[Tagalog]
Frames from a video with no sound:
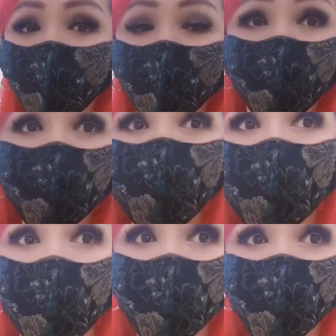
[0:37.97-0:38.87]
That's
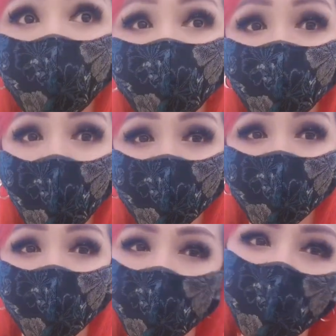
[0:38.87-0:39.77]
because of that
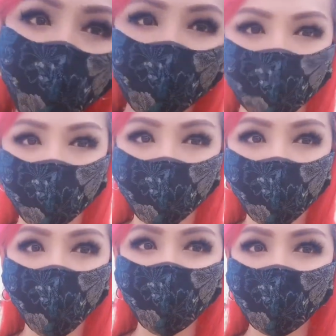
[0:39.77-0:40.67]
COVID. Oh
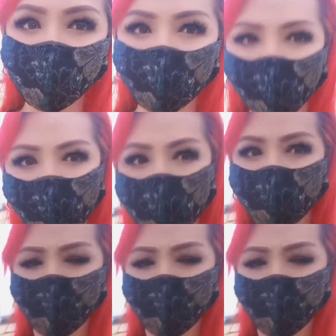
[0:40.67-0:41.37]
my gosh.